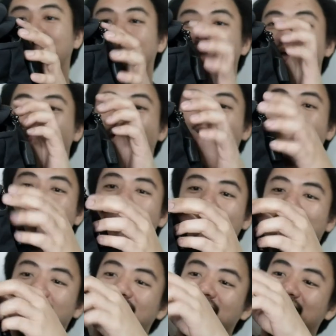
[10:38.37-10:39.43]
งทำให้
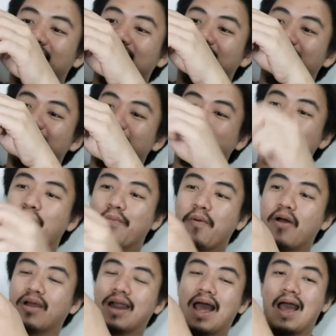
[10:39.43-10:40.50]
ผม
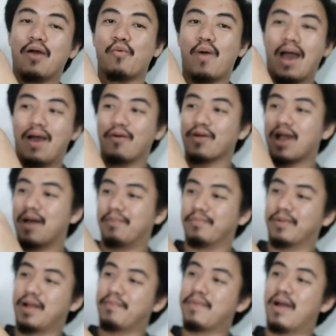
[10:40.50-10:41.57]
ค่อนข้างว้าวกับ
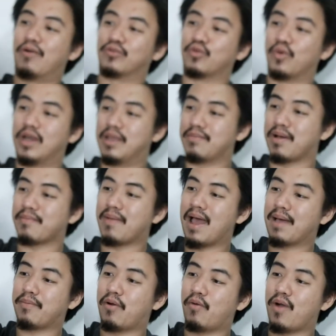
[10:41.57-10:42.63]
กระเป๋าตัวนี้มา
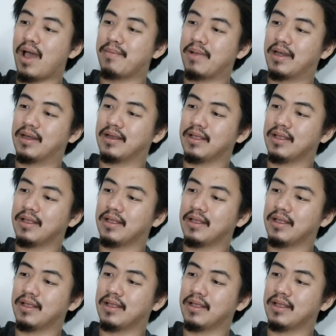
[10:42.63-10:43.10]
กๆ เพราะว่ามัน